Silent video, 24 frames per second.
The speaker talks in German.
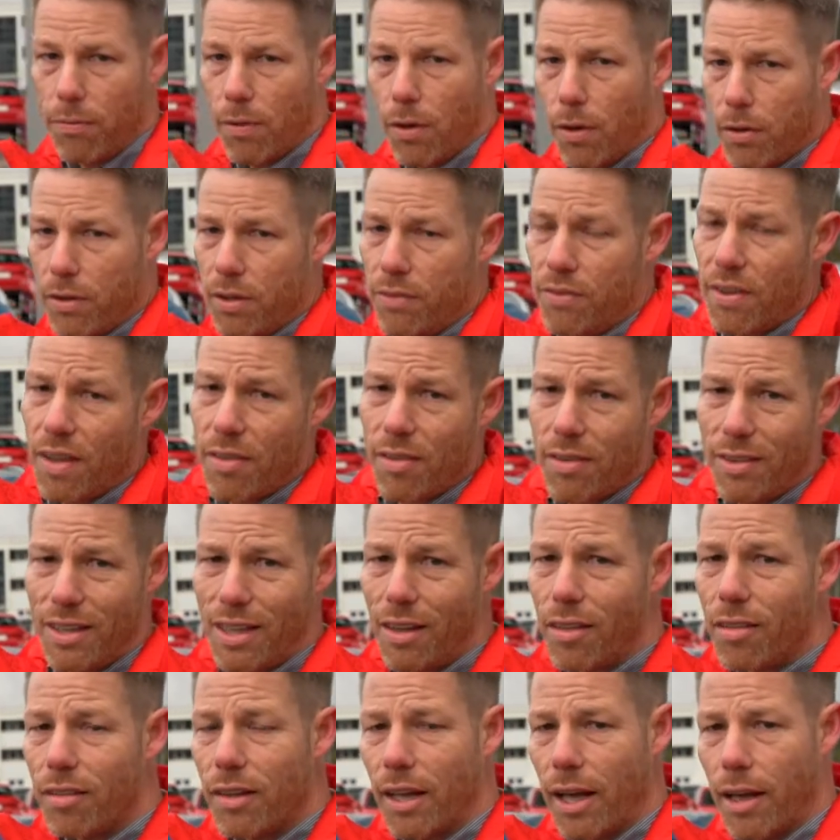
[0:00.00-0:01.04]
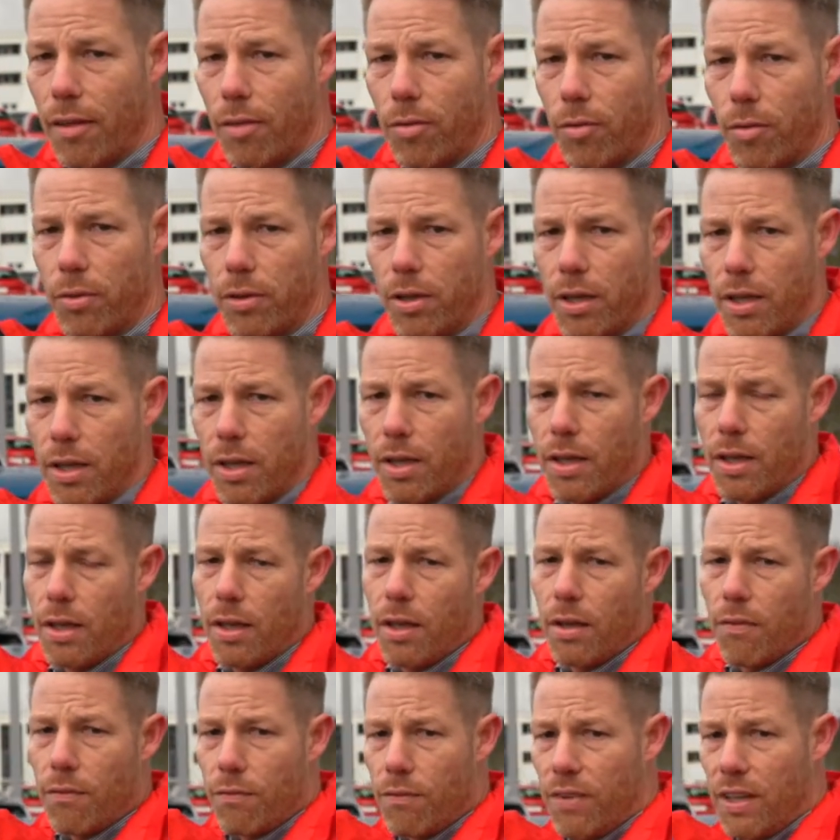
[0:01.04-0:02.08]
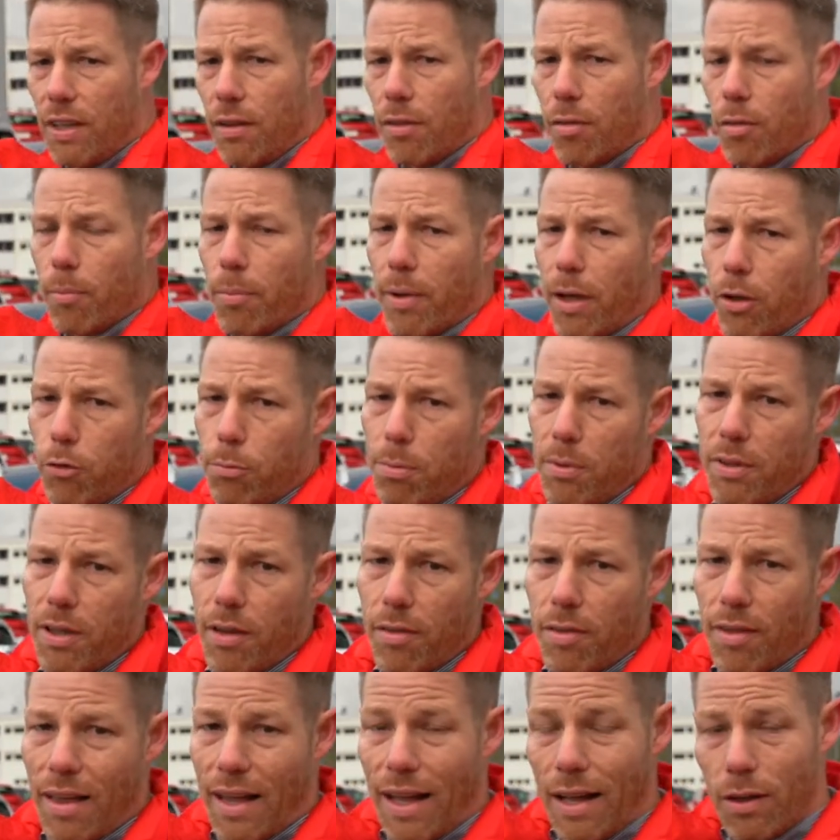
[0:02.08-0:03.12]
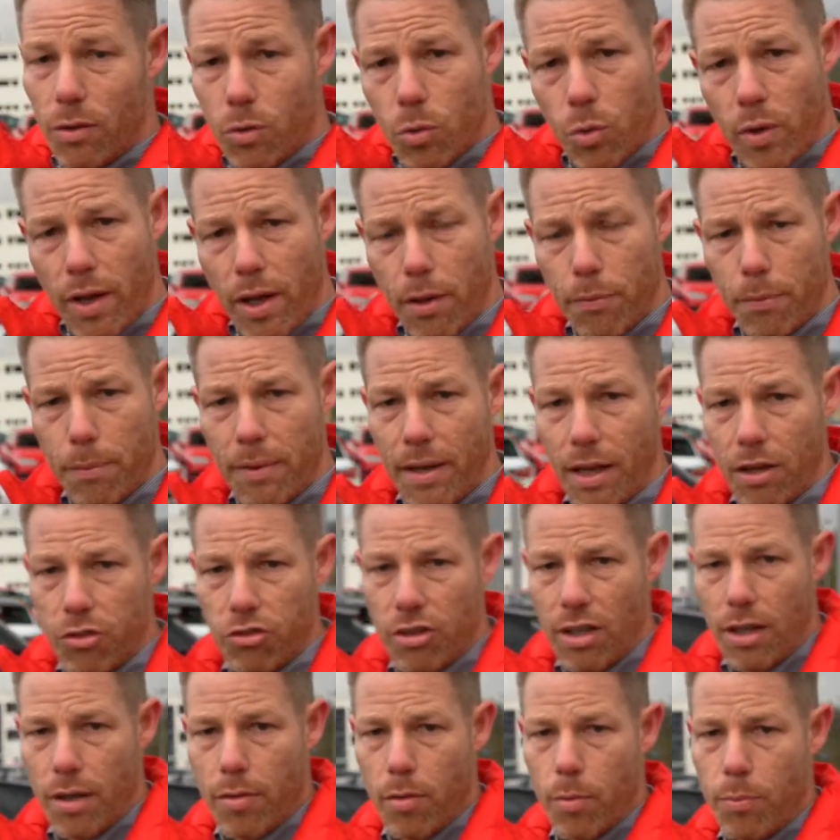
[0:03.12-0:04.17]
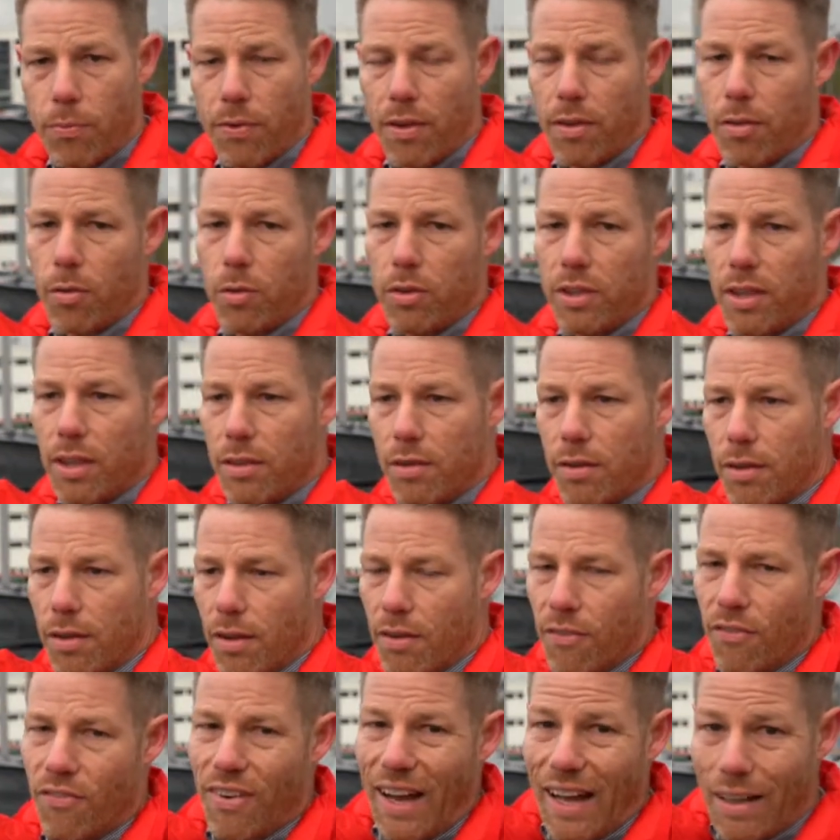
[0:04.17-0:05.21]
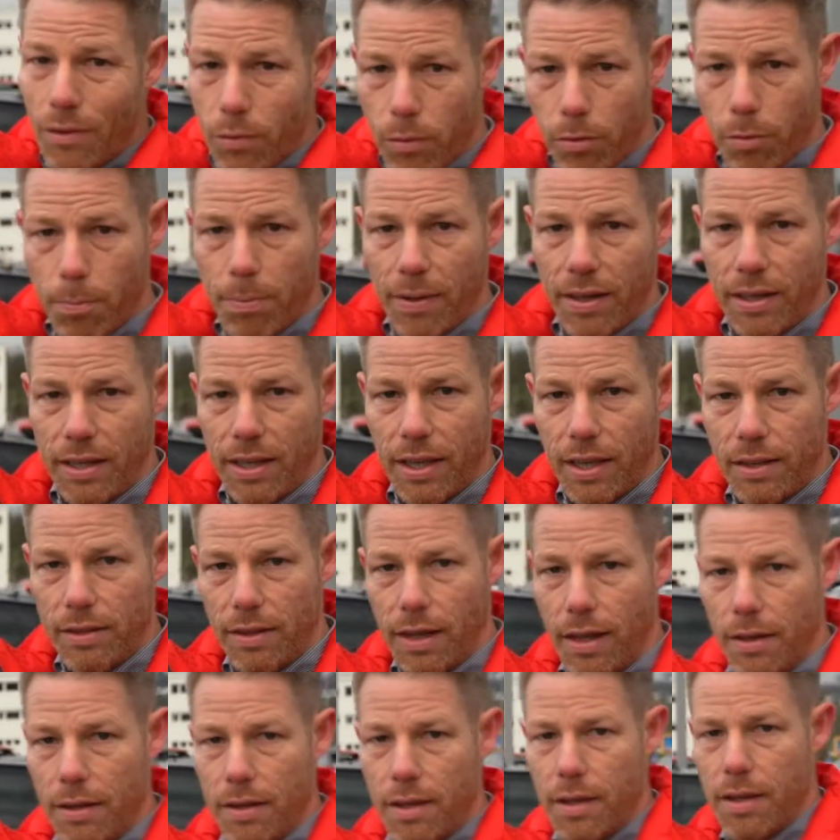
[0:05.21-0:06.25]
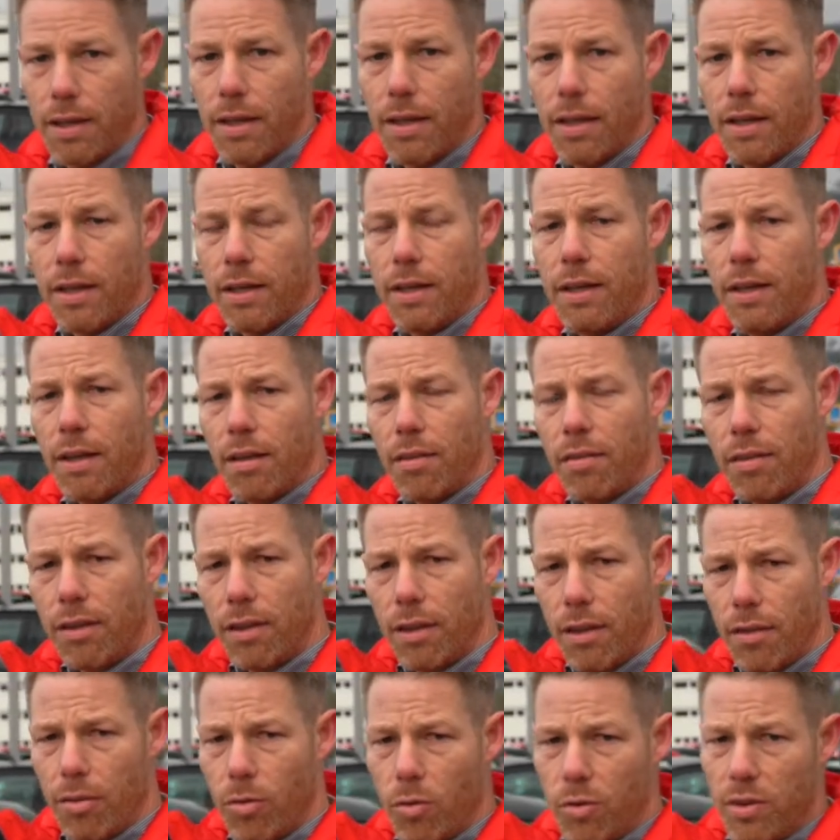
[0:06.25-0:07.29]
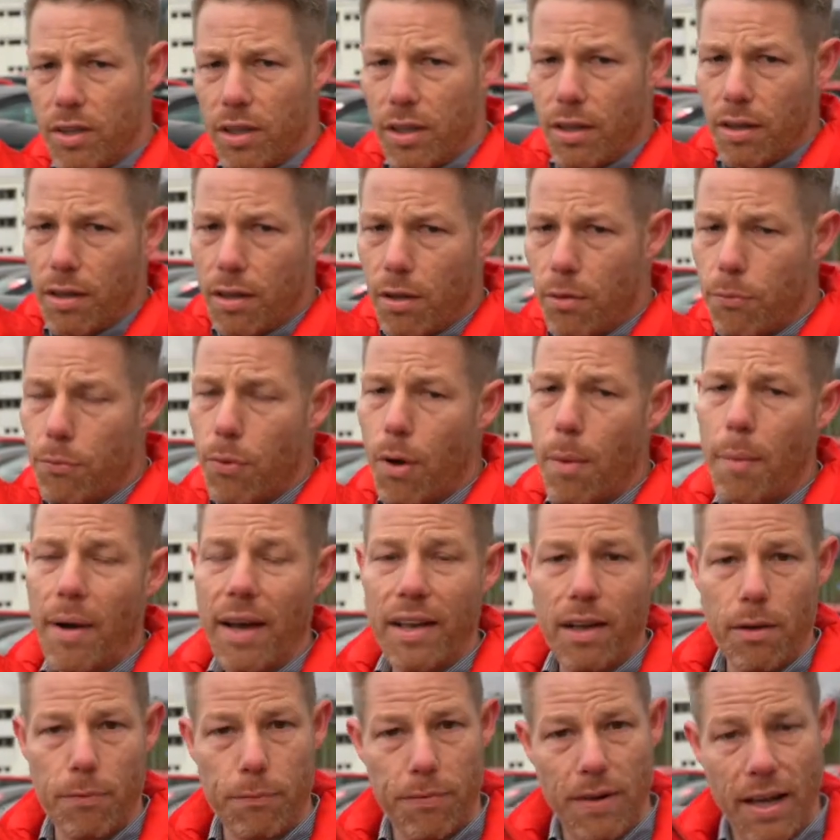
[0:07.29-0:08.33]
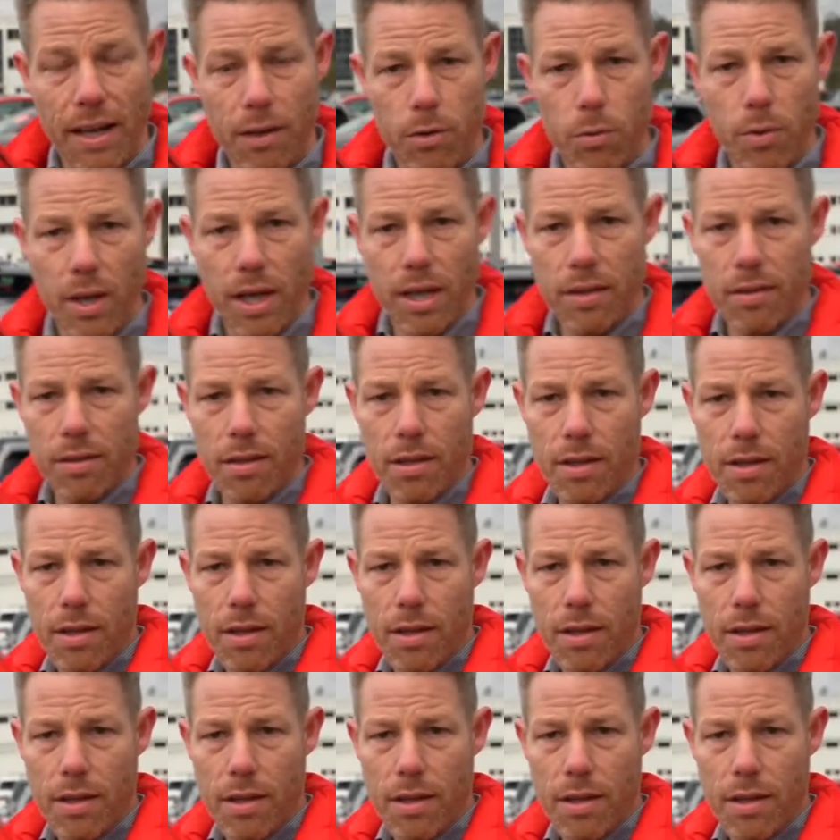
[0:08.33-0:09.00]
wir auch diverse Dienstleistungen, wie zum Beispiel das aktuell vom Hersteller subventionierte Wartungspaket an. Hier sicherst du dir in Form einer Flatrate